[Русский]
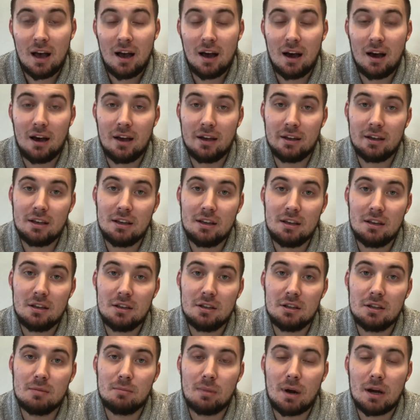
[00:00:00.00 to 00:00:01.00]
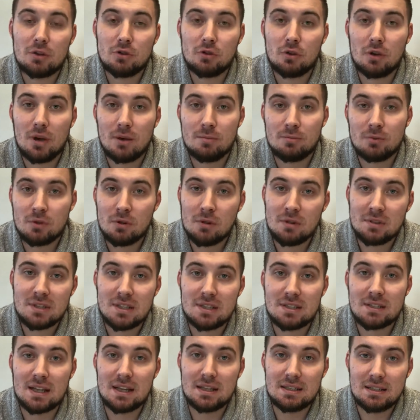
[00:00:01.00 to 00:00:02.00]
А, и небольшой обзор
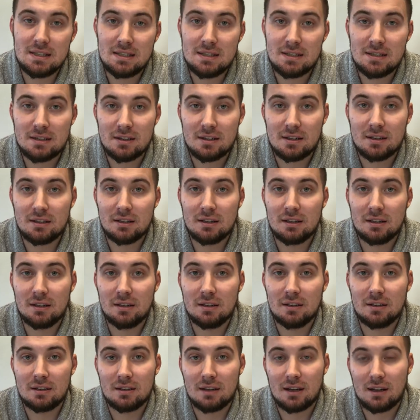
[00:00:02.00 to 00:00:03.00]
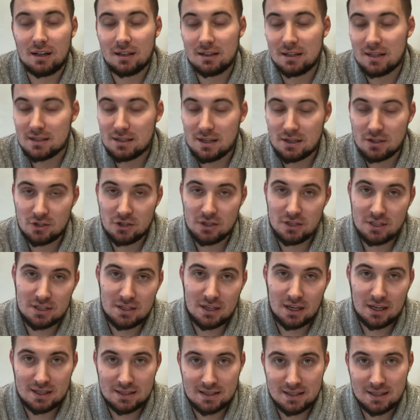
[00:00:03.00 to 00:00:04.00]
со статистикой, такая достаточно
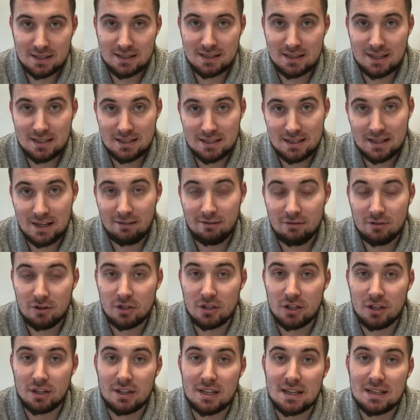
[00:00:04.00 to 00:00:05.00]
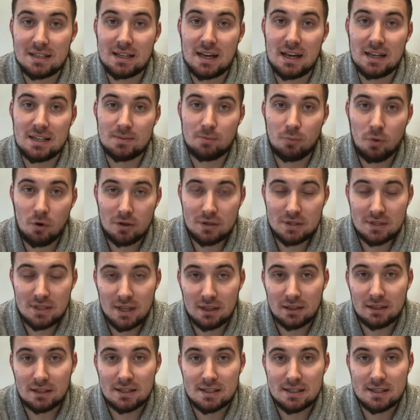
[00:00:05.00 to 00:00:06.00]
интересная статья, вышла на Sky Sports
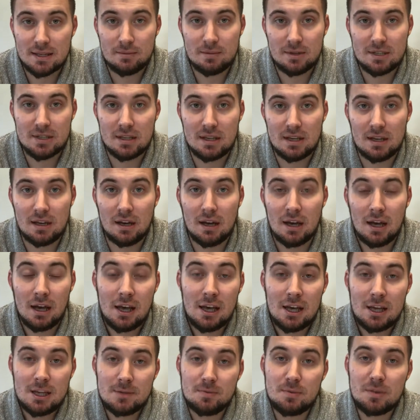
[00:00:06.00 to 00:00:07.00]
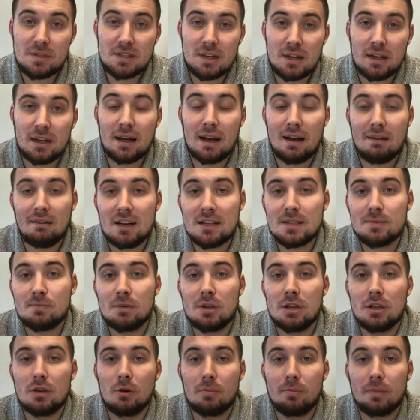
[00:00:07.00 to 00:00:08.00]
на английском языке. И специально для вас
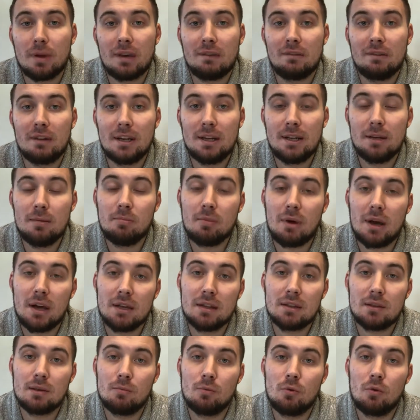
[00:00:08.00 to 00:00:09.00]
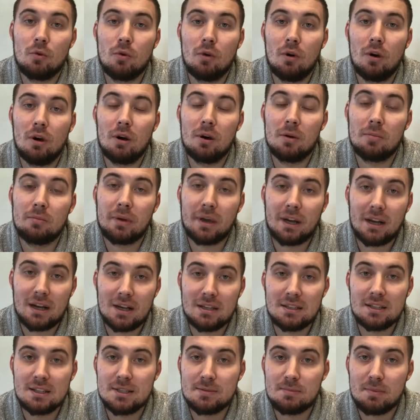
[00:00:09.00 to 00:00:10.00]
мы ее перевели, поэтому
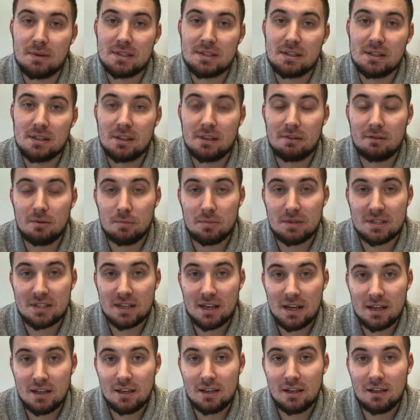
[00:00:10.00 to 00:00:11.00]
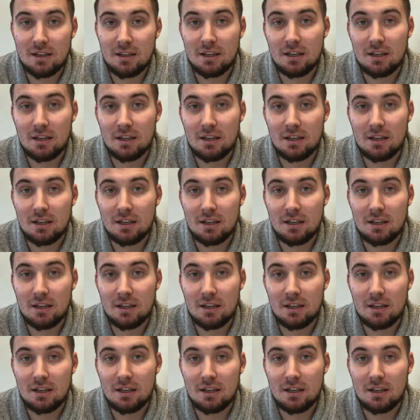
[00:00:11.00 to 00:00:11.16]
переходите по ссылке в описании.